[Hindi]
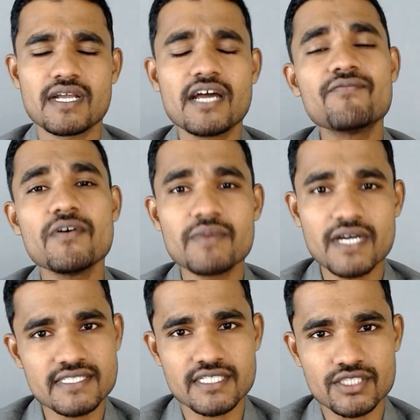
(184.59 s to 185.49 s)
कंफर्म
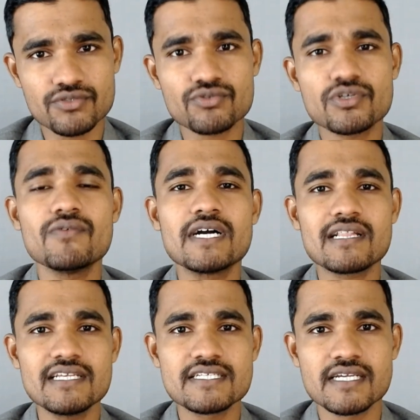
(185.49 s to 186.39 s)
कर सकते हो थोड़ा
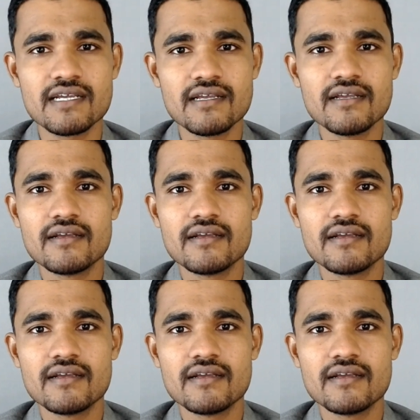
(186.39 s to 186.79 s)
वक्त लीजिए